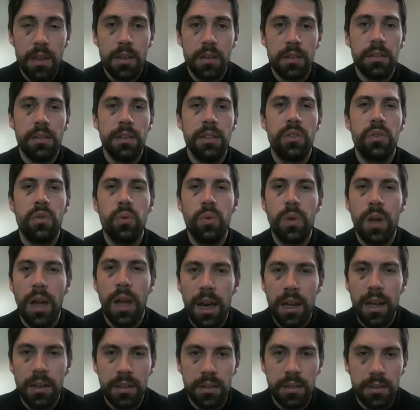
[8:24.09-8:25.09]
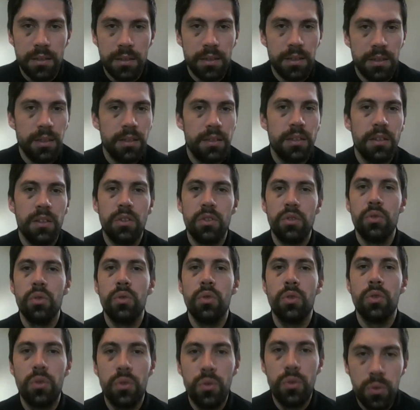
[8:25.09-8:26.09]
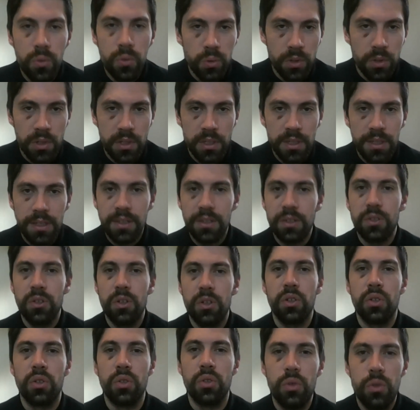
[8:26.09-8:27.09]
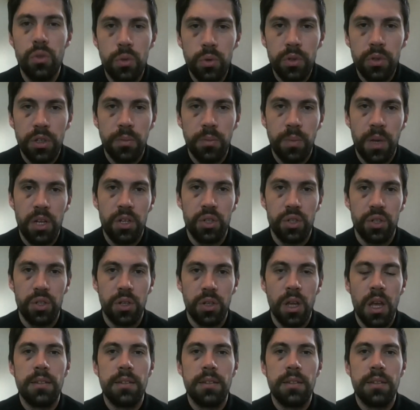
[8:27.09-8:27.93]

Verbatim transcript: Sie tun alles. Sie sind so gut. Sie sind solch gute Menschen.